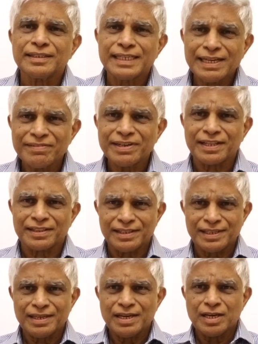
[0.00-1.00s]

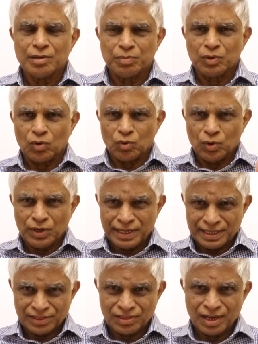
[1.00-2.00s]
ఏమిటది ఇప్పుడు రోడ్డు
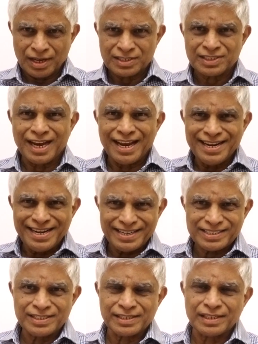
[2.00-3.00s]
కింద
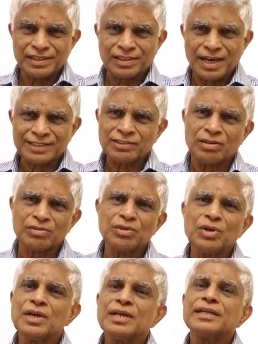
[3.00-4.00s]
శానిటేషన్ కింద అసలు
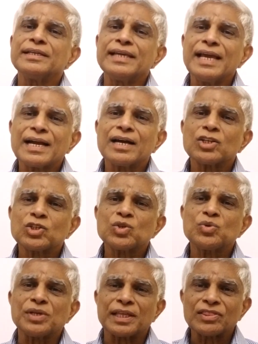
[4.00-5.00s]
ఏ
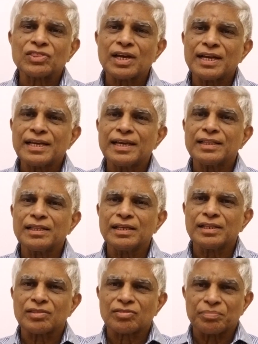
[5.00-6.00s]
ఖర్చు ఎంత అనేది
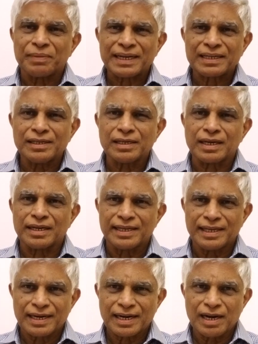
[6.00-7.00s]
మనకి
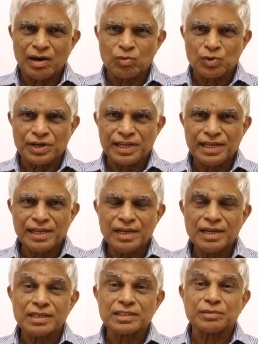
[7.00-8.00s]
క్లియర్గా ఉండి
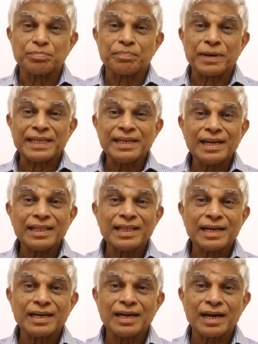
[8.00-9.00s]
ప్రజల
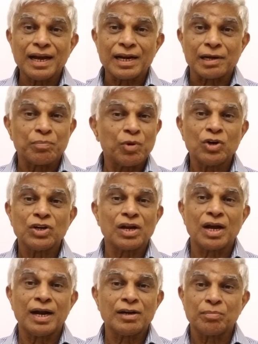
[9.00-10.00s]
దగ్గర రిపోర్ట్
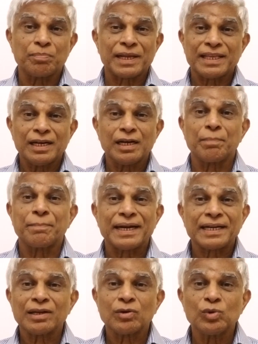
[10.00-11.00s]
కార్డు ప్రజలకు
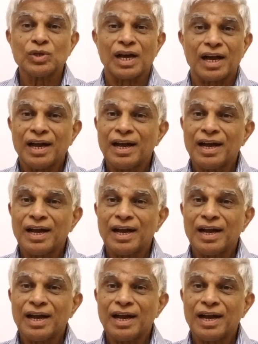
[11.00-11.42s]
పెట్టకుండా